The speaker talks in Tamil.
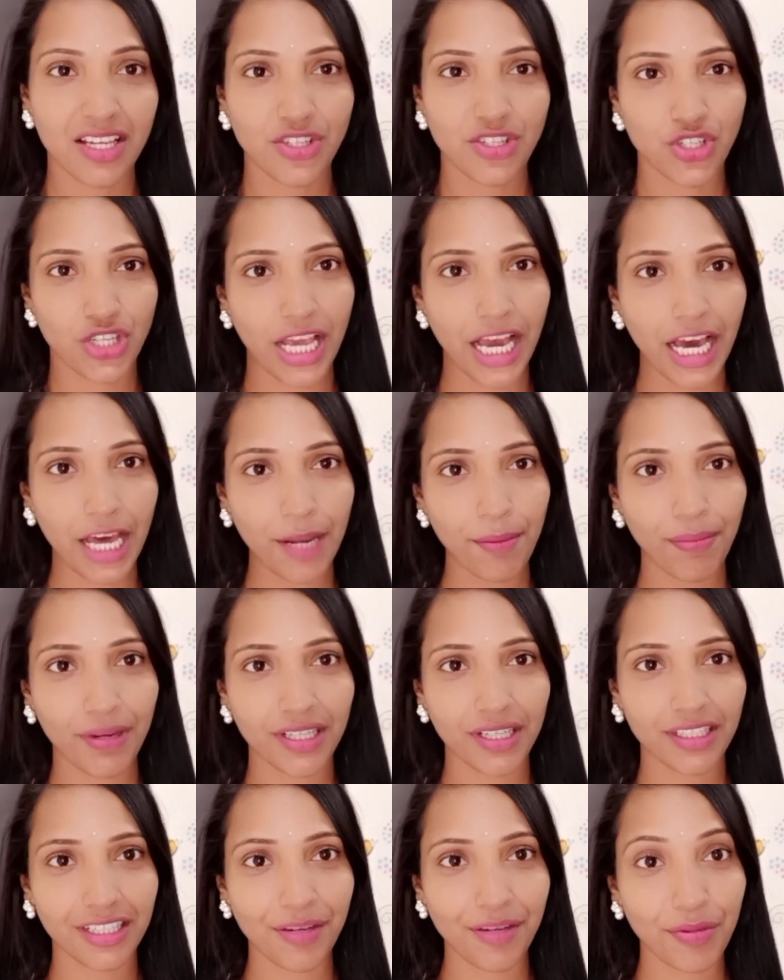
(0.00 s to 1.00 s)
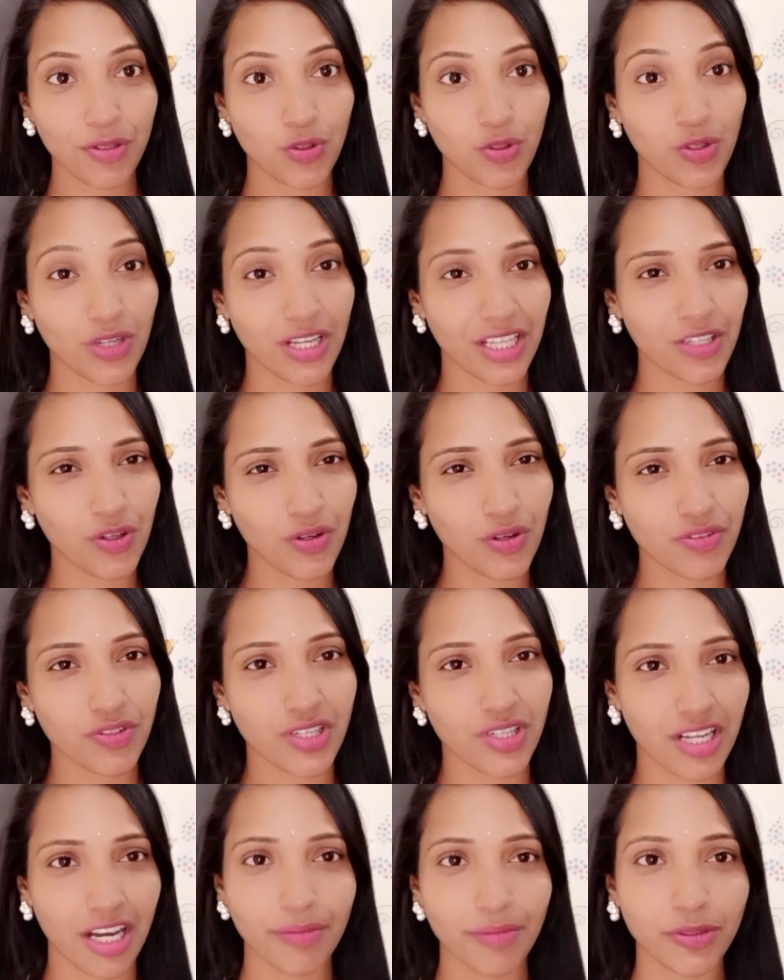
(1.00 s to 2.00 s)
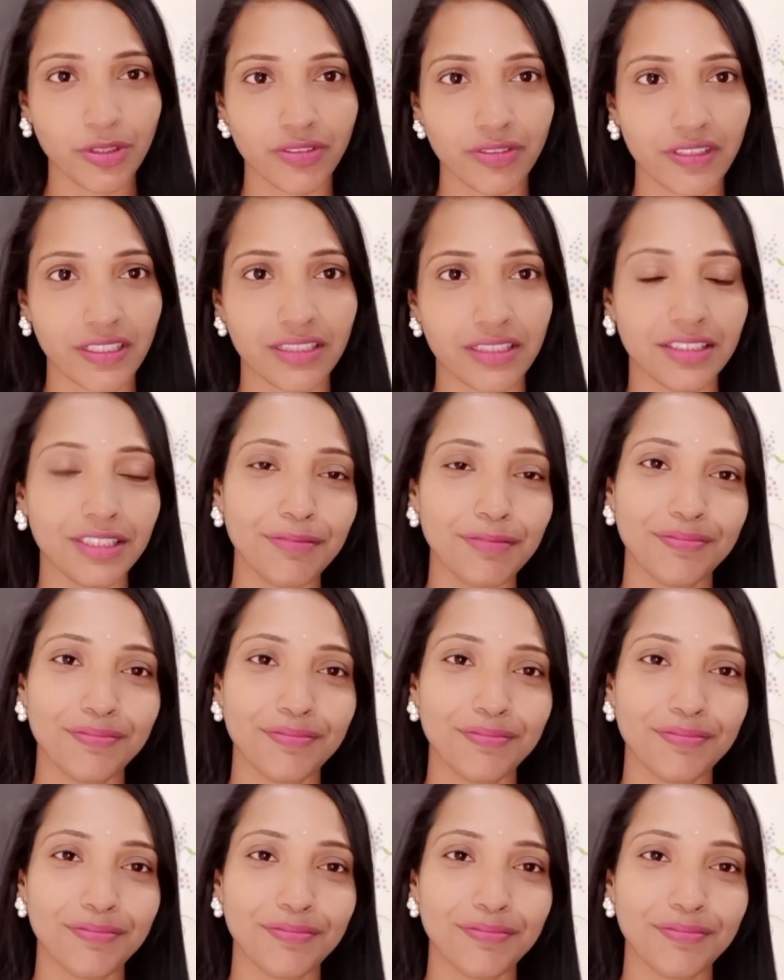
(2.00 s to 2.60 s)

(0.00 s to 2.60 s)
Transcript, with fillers: ஷேர் பண்ணுங்க அப்படி சொன்னால் தான் ஒரு விஷயம் ஞாபகம் வருது